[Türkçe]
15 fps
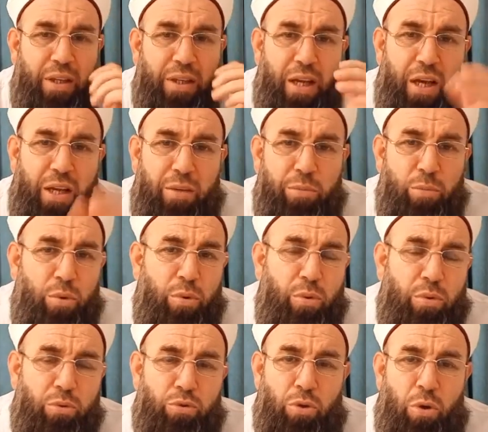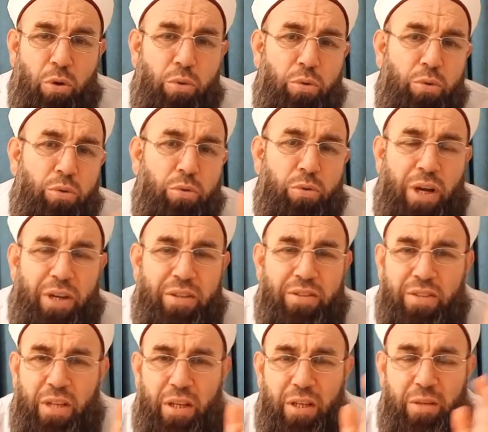Yani bu soru
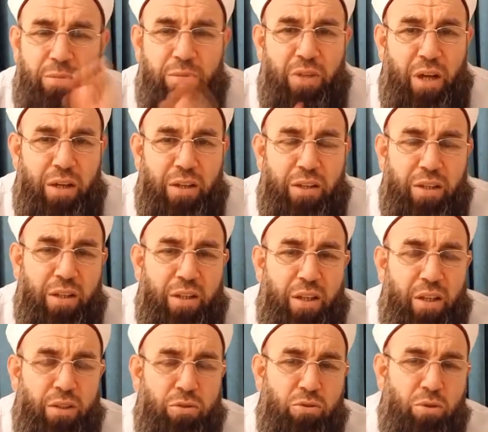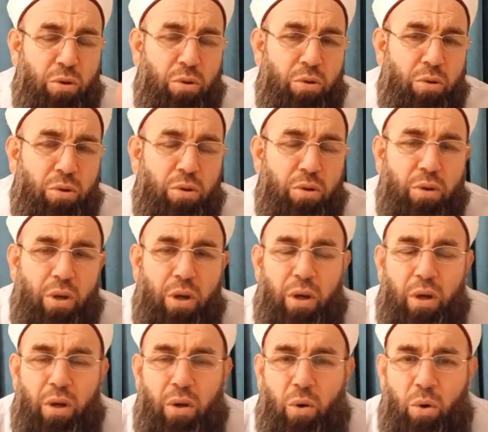üniversite imtihanında da sorulur,
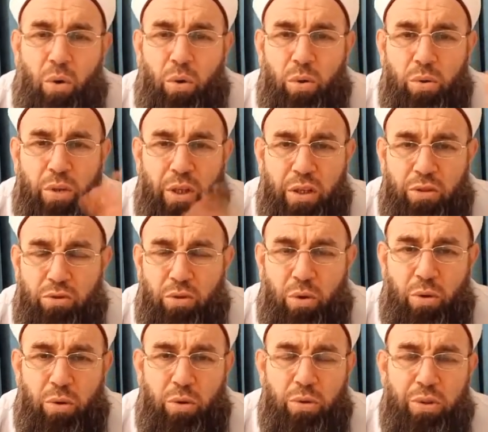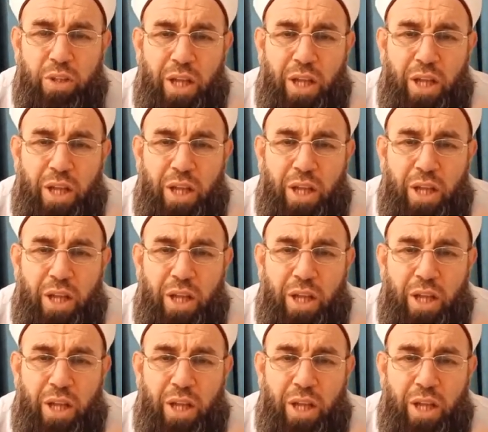okulda da sorulur.